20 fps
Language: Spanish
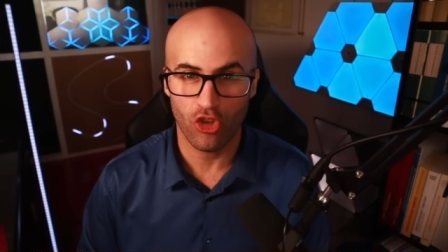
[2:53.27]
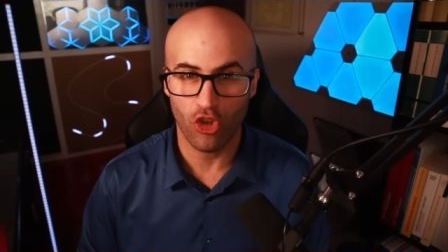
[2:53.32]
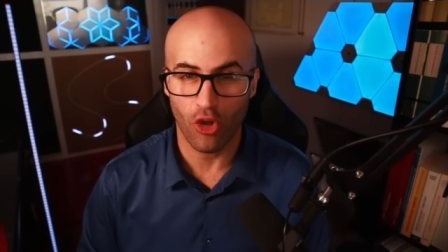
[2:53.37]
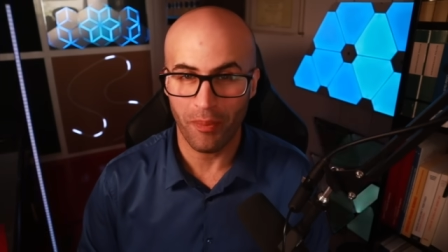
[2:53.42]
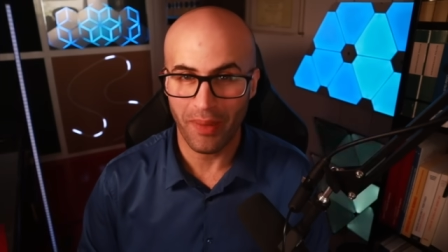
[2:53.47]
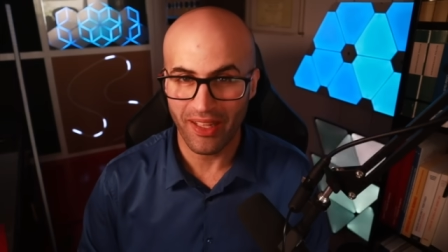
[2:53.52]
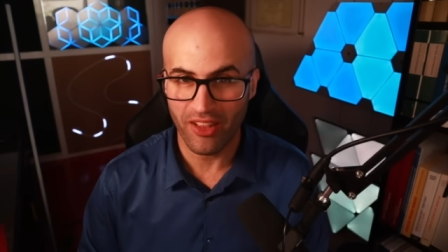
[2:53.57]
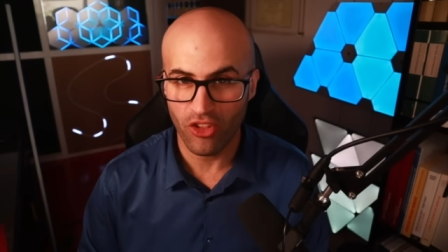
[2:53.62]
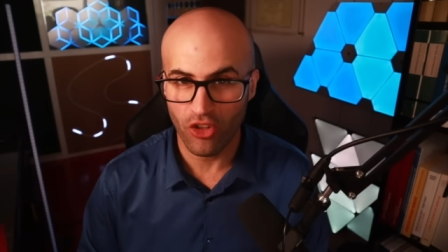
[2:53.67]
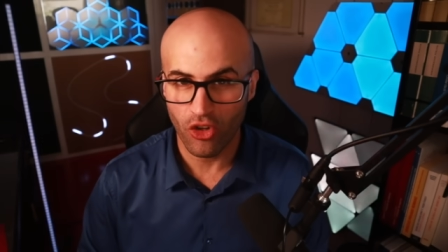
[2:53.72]

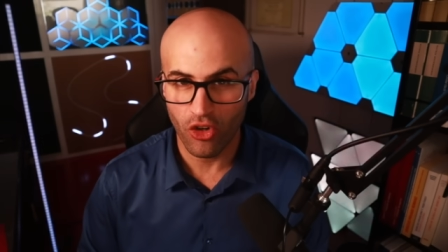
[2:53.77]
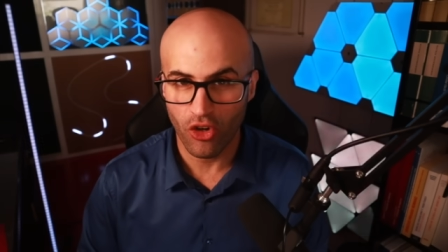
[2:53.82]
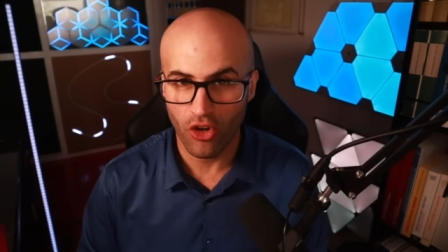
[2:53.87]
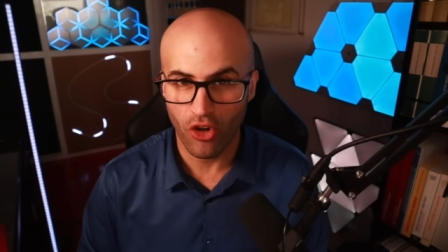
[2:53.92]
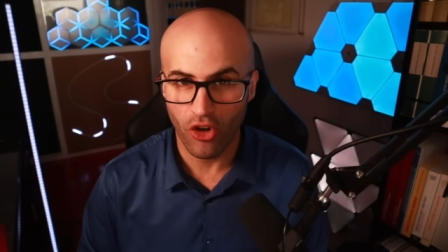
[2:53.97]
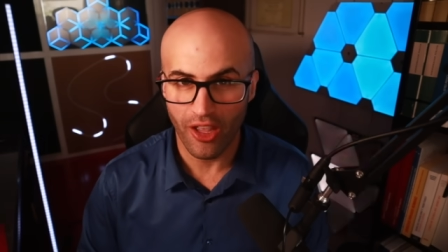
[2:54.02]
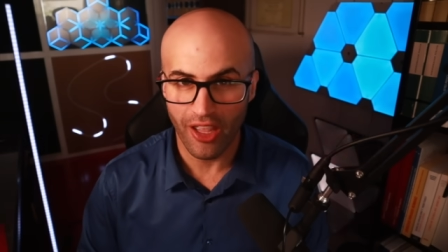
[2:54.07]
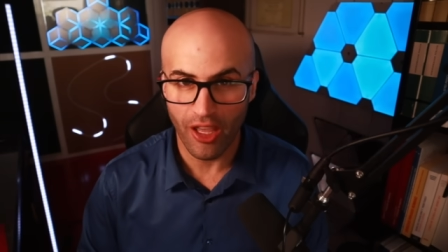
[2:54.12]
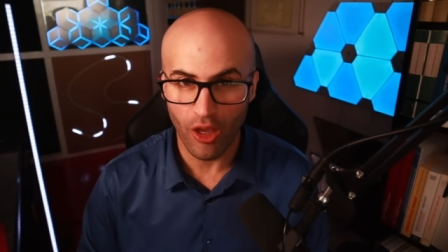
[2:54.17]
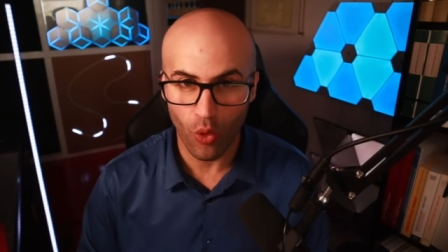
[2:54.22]

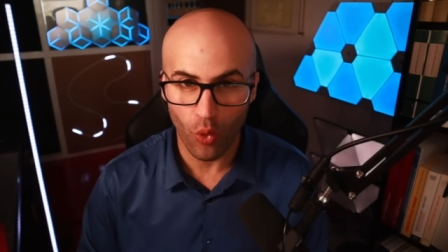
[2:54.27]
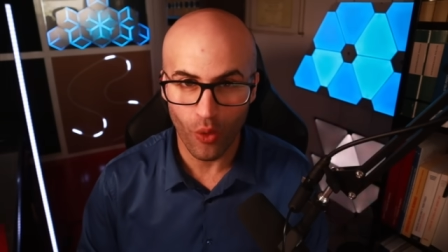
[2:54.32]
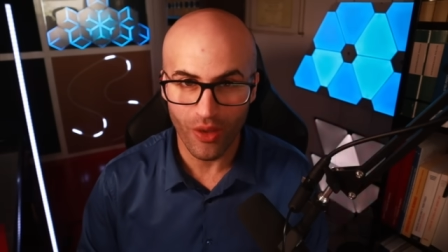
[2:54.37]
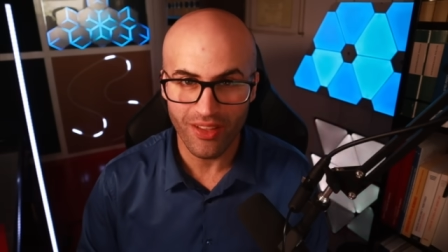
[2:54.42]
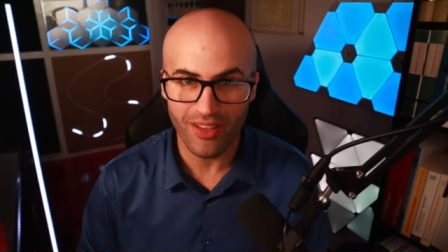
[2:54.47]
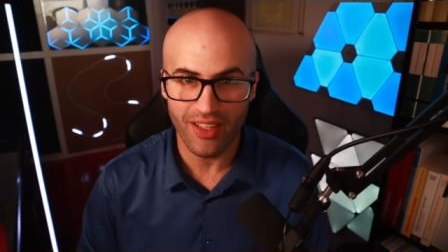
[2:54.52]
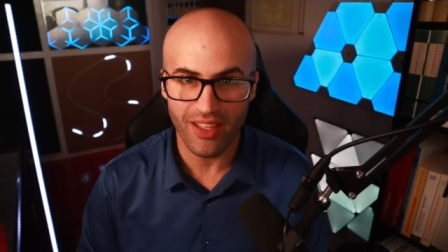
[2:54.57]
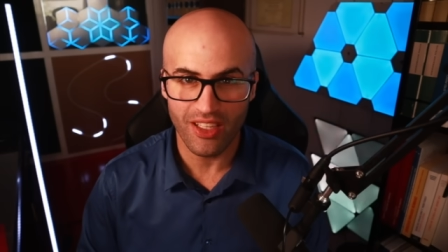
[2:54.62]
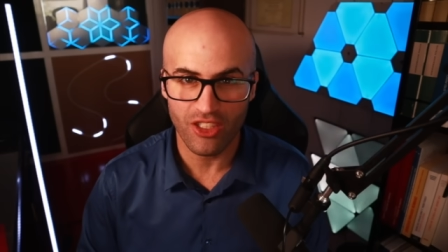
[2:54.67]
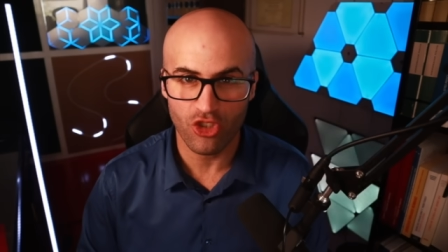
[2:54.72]
tomando en
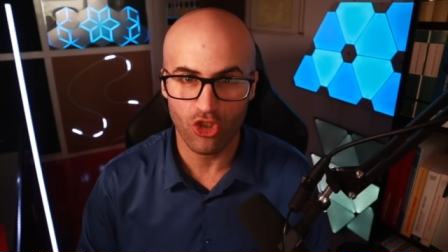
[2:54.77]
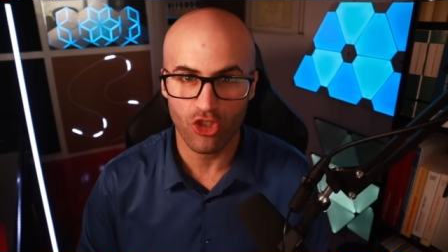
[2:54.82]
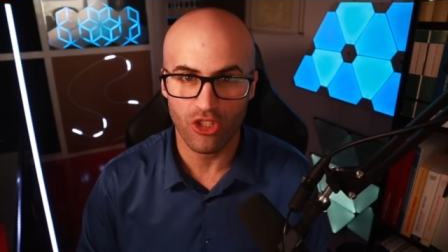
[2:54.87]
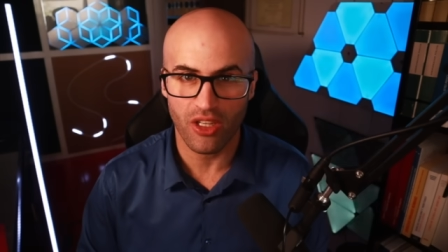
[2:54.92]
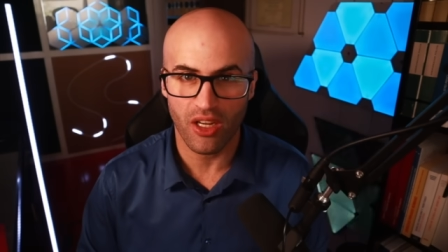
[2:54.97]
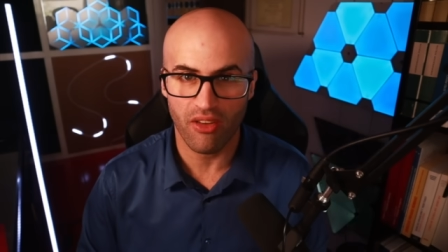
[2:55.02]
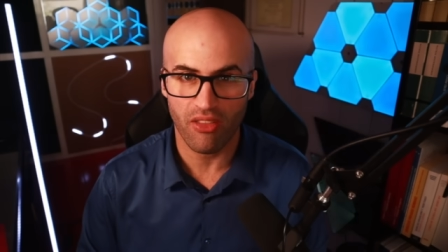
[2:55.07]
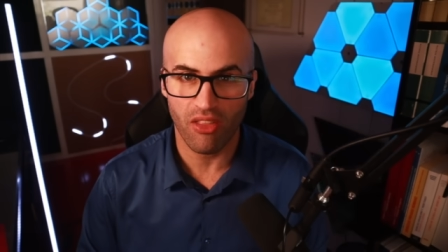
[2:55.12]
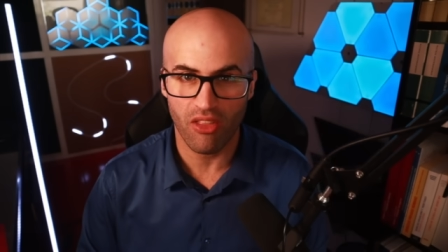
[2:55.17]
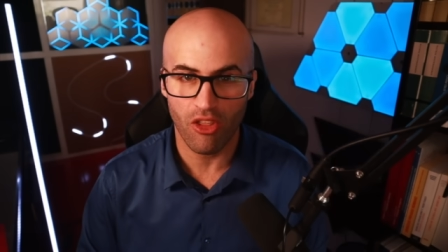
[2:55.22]
cuenta estos
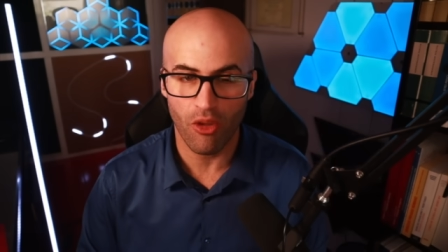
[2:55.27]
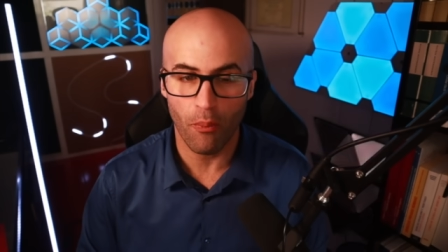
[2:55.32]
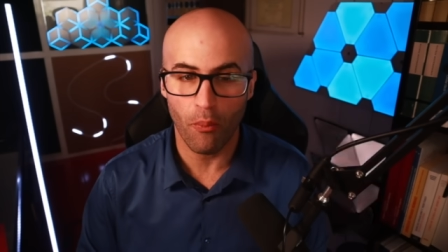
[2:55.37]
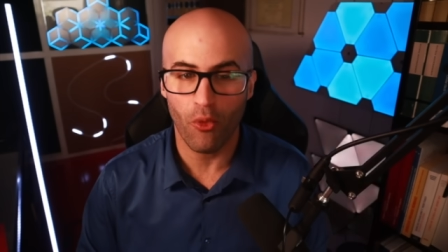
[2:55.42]
ejercicios,